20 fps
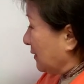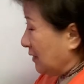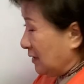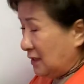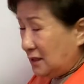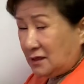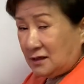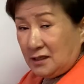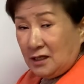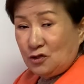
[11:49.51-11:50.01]

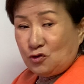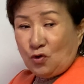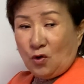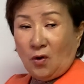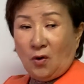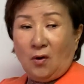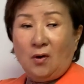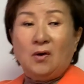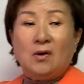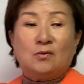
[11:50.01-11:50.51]

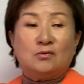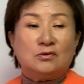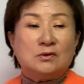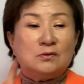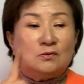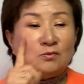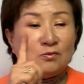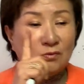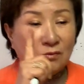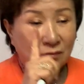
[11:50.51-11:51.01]
이때도
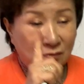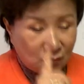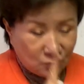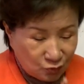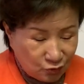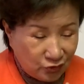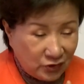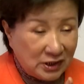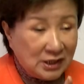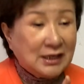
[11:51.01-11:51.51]

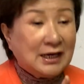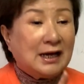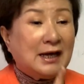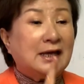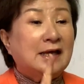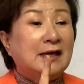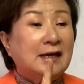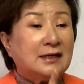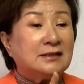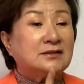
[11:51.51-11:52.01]
우리가
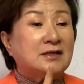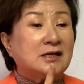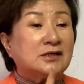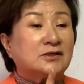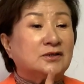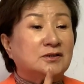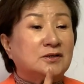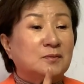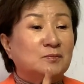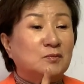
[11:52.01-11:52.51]
해야 될
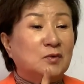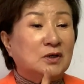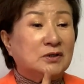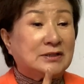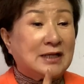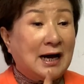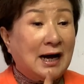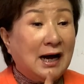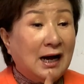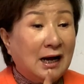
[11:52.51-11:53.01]
거는
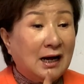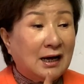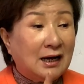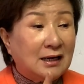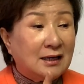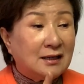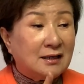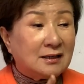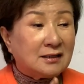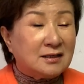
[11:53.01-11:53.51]
뭐다?
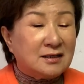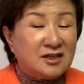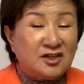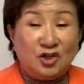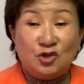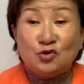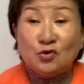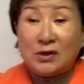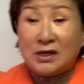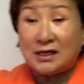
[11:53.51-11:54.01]

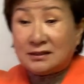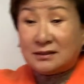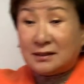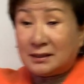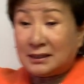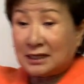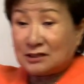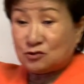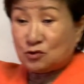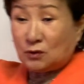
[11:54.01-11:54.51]
기도해야
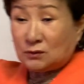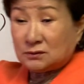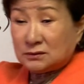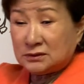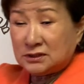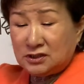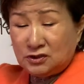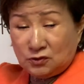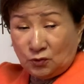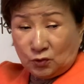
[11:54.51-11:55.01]
되나?
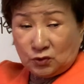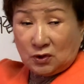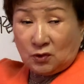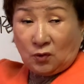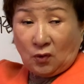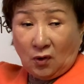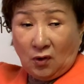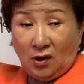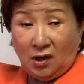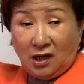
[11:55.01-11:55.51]
흰옷
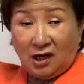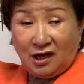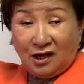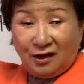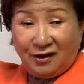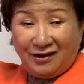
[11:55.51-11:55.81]
입고?